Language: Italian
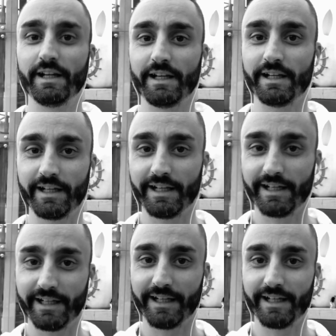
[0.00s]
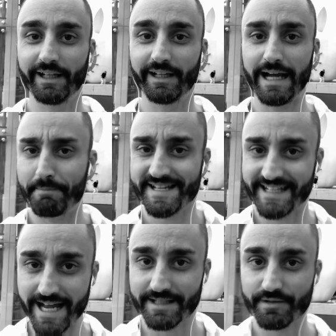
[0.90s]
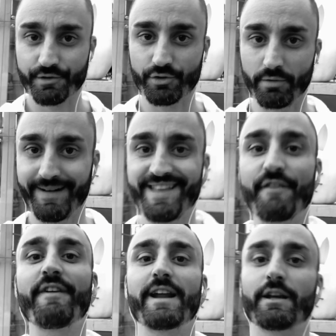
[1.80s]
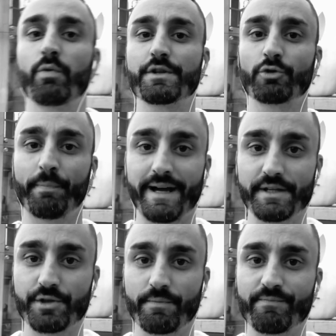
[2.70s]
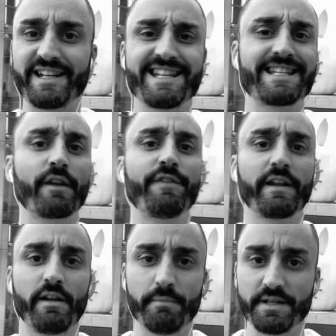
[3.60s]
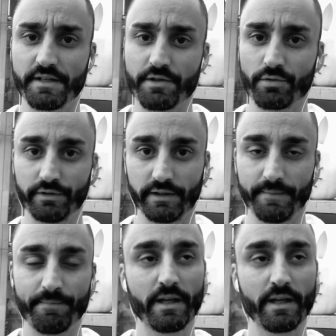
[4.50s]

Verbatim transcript: eh, abbastanza, insomma, da fare questo passo, da iniziare a fare del business con te.